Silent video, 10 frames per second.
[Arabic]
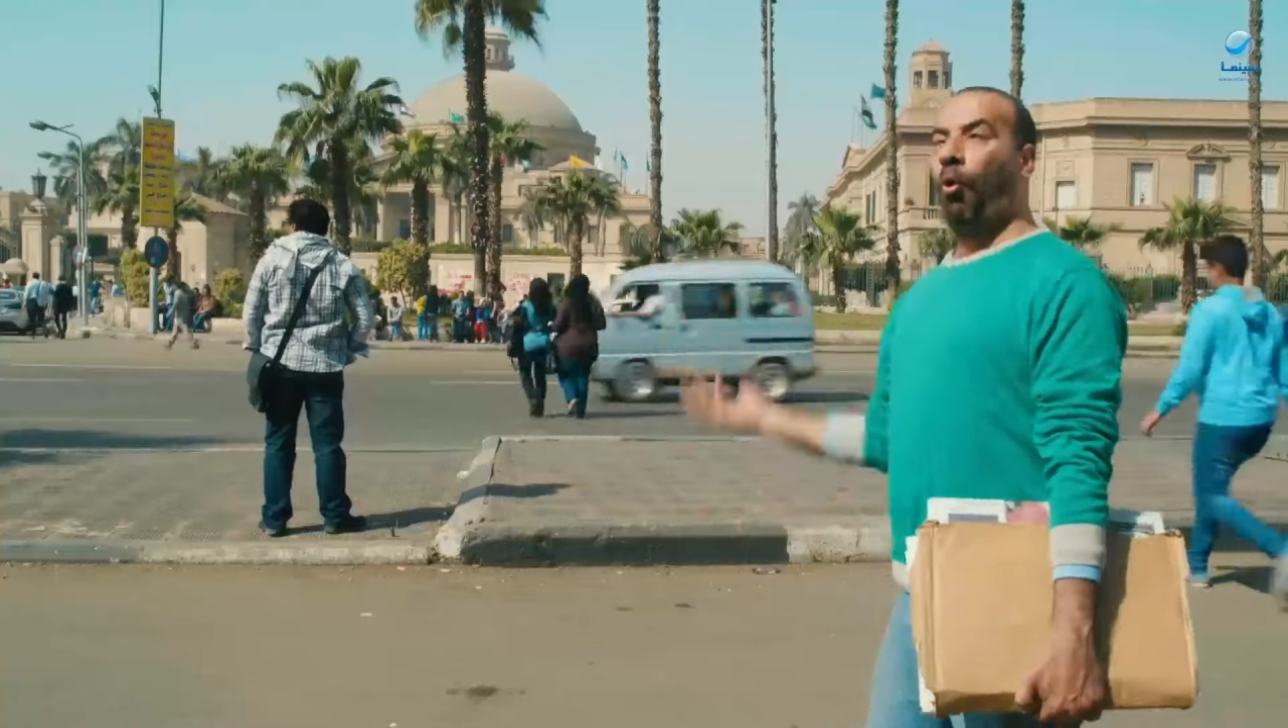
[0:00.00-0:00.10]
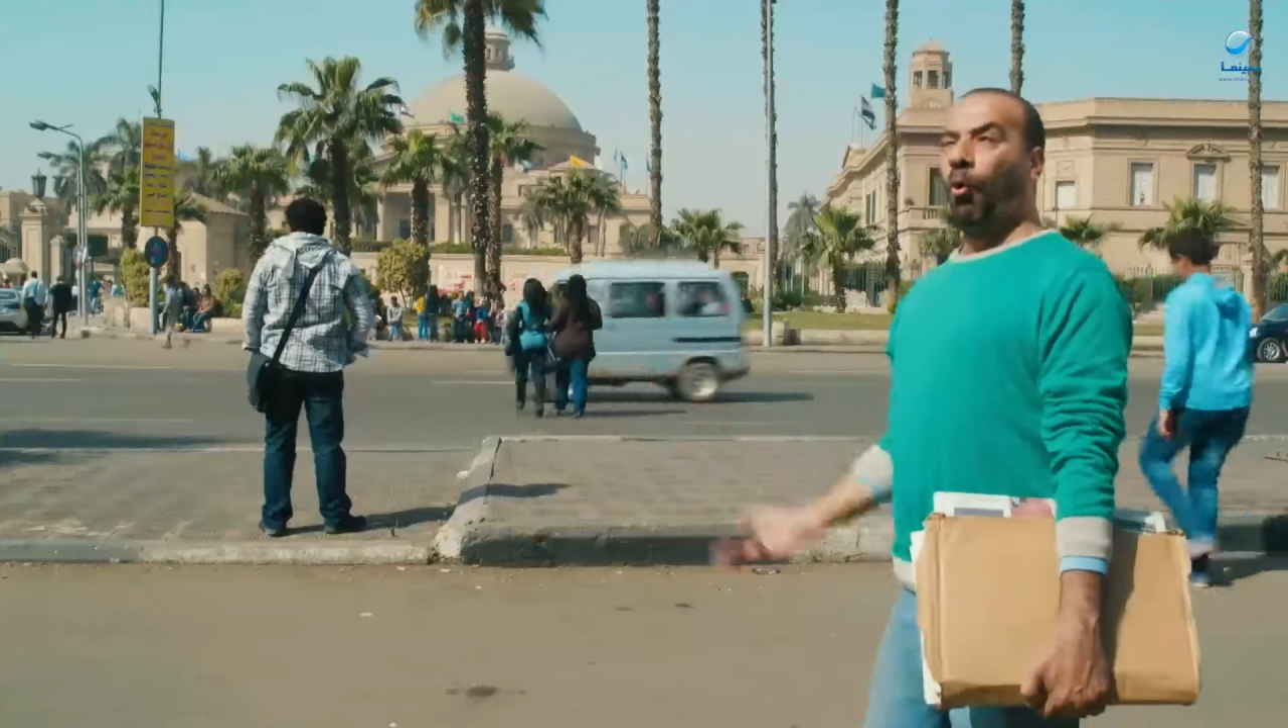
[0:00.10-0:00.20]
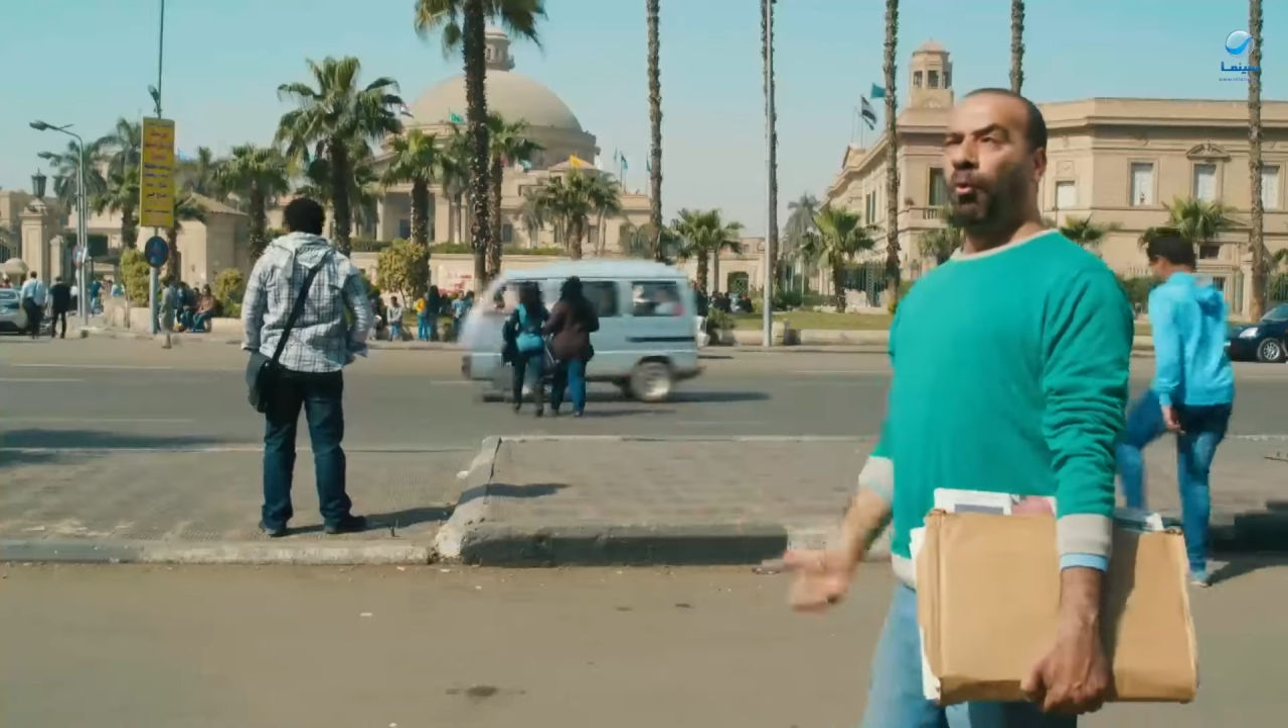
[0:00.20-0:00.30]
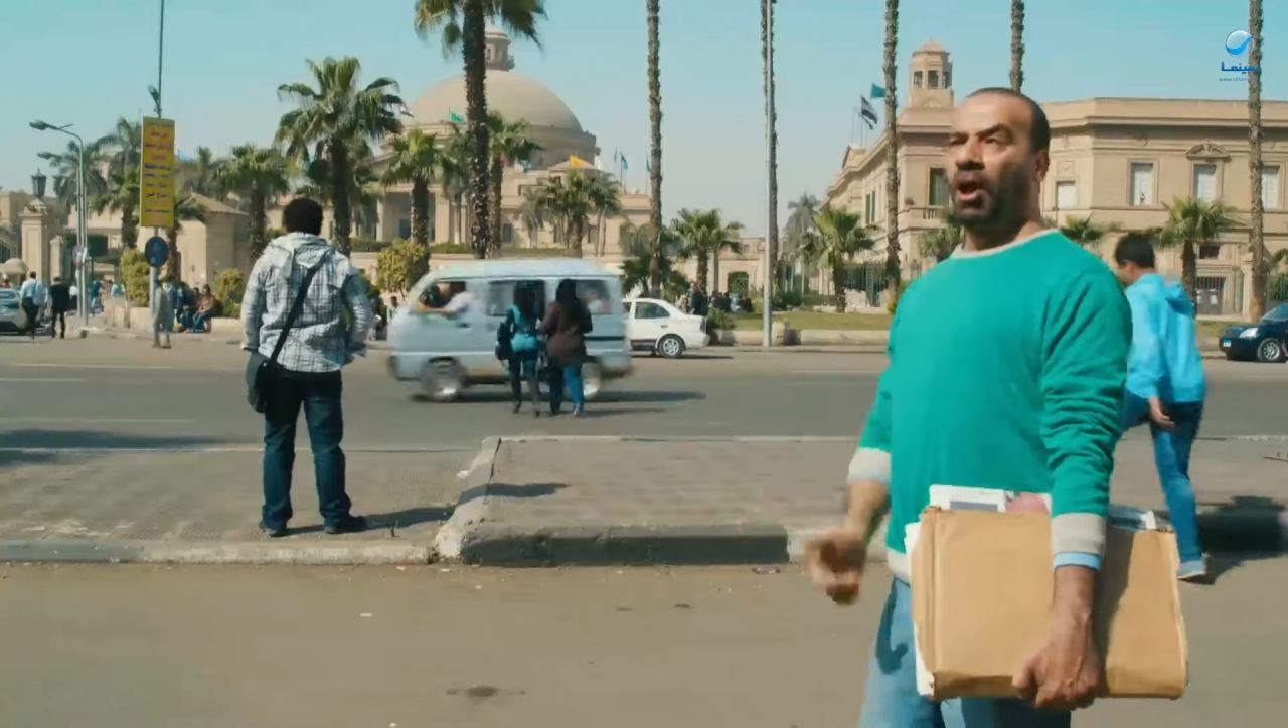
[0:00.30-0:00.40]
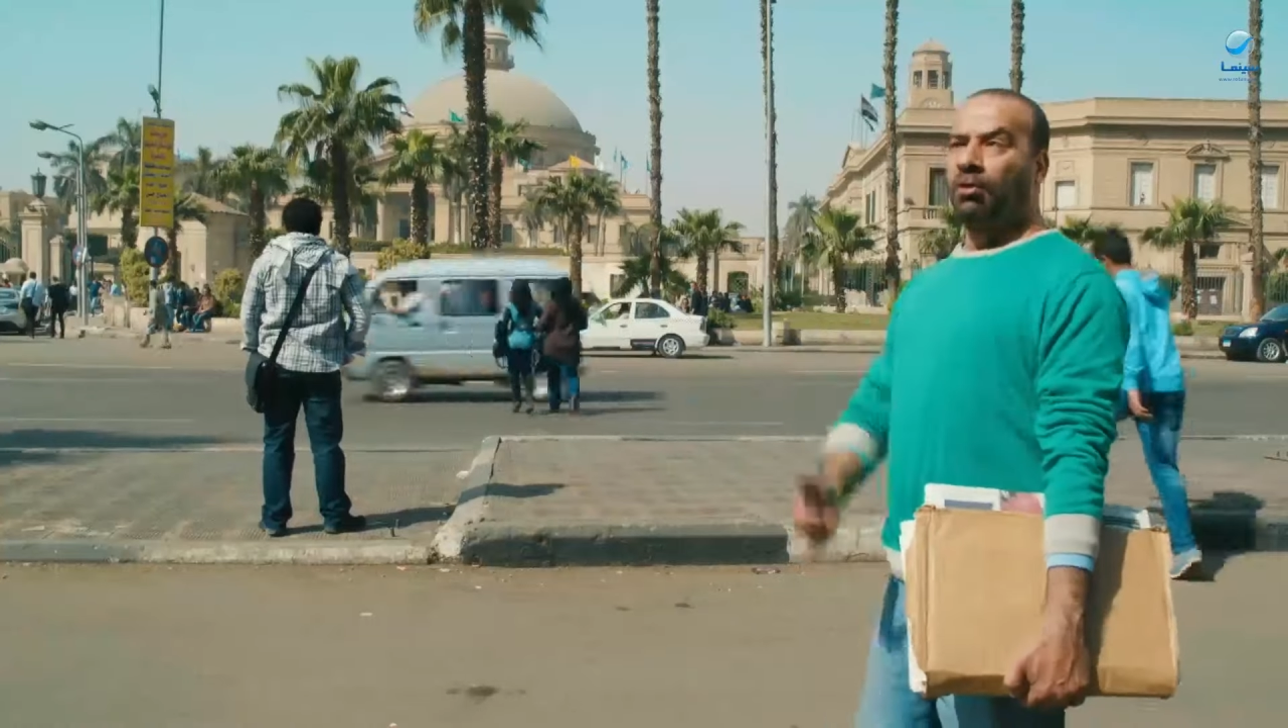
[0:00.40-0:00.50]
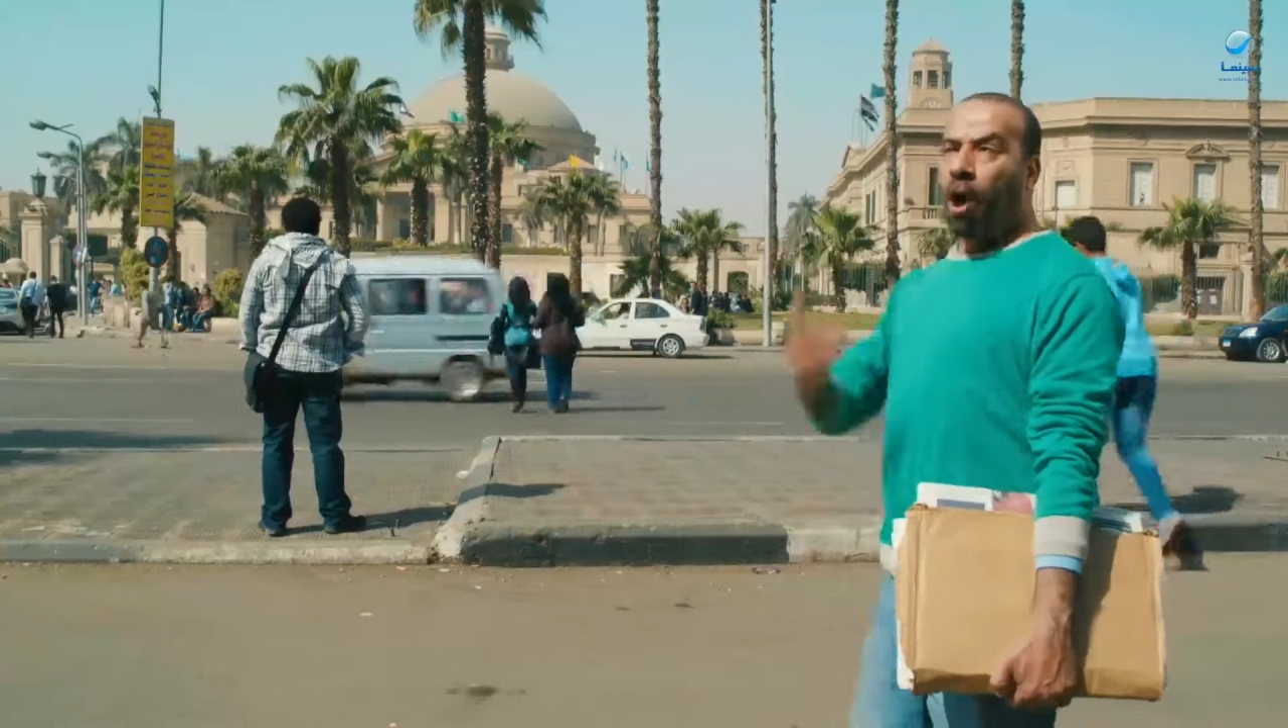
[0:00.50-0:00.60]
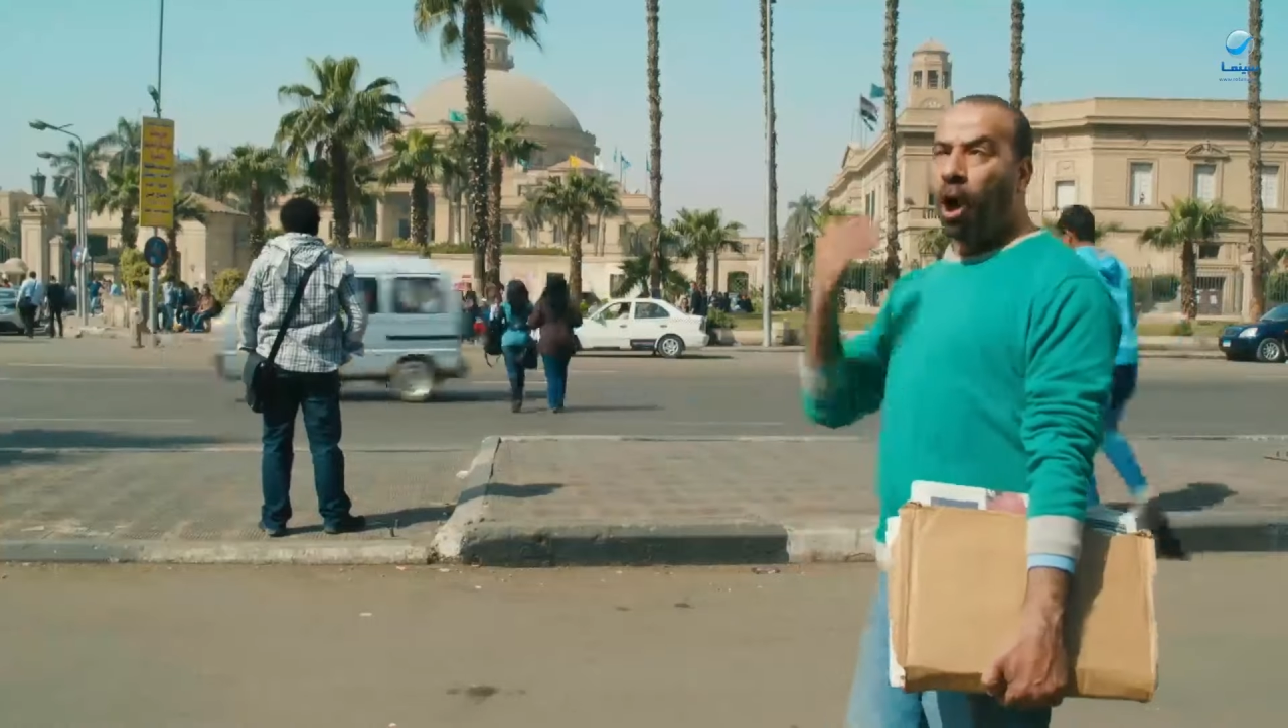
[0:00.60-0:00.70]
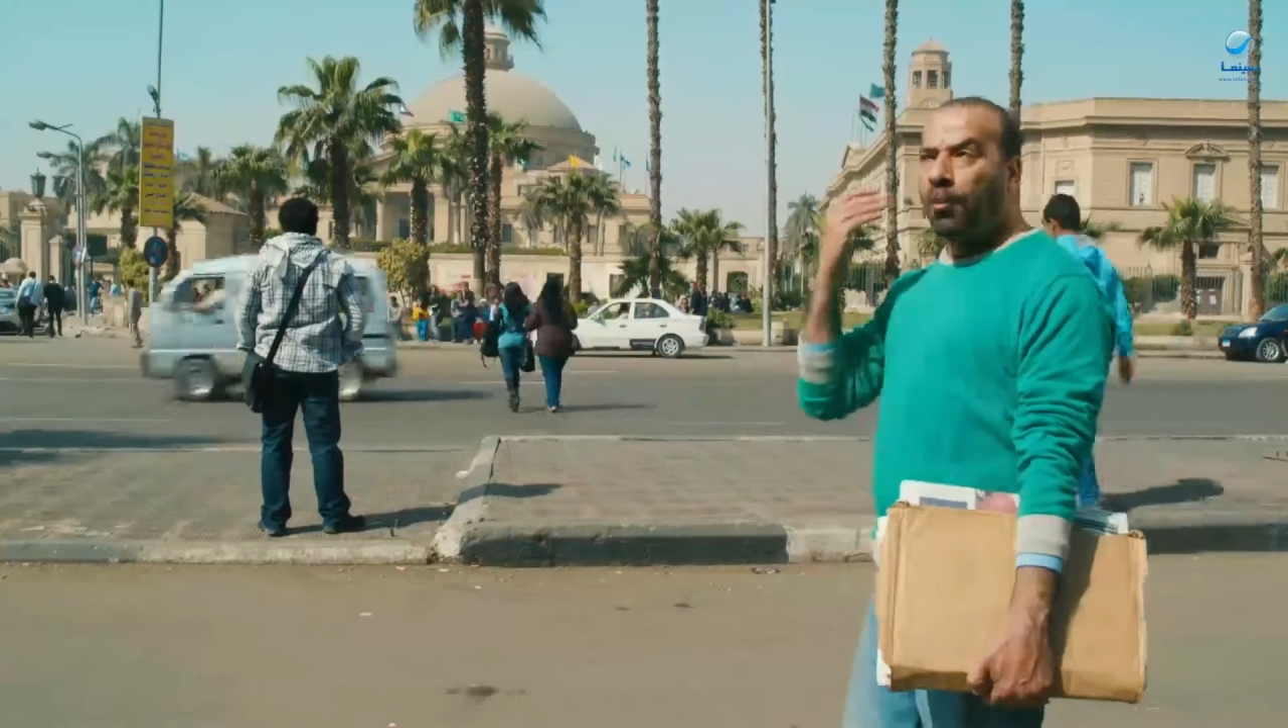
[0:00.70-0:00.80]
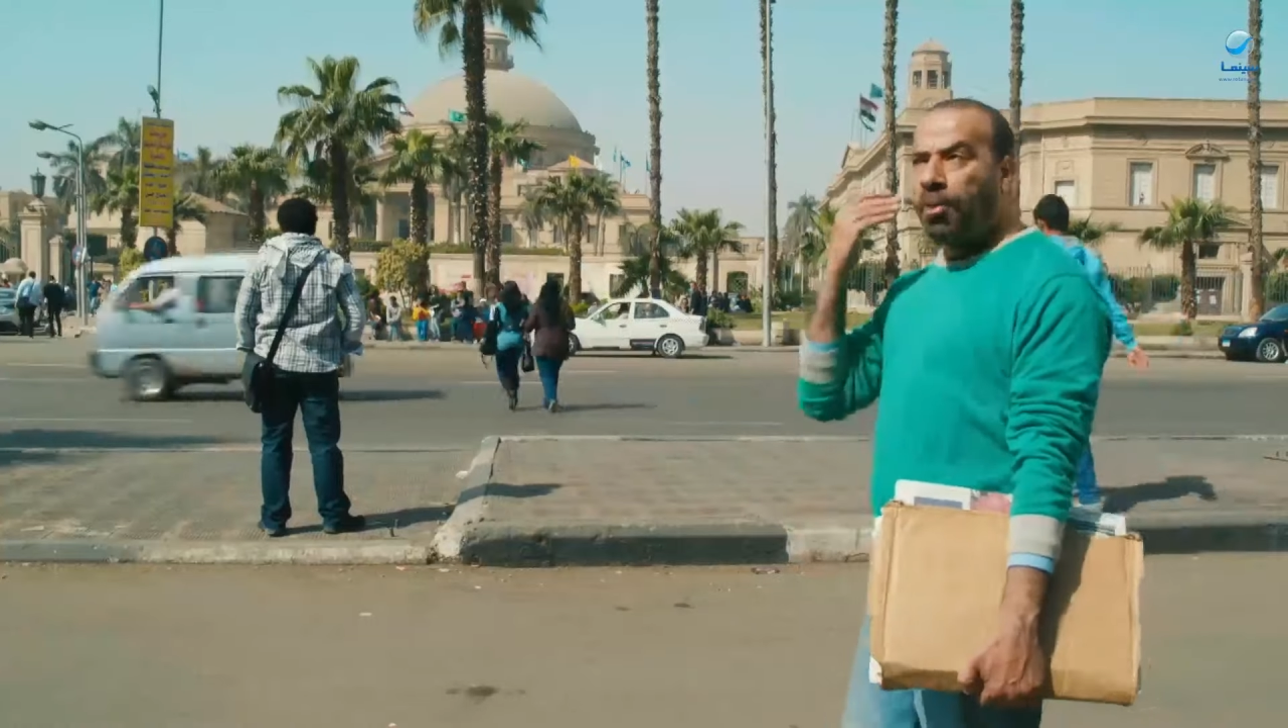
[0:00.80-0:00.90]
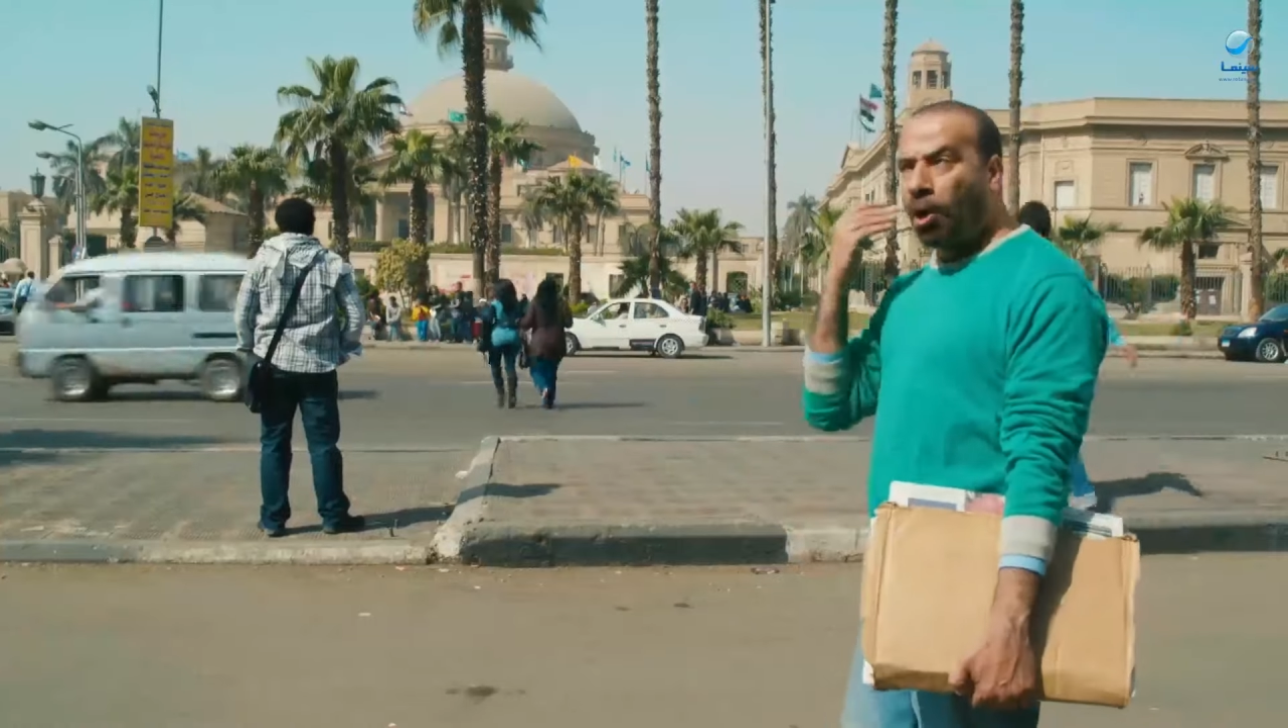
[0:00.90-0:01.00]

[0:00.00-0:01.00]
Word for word: وبقيت اكبر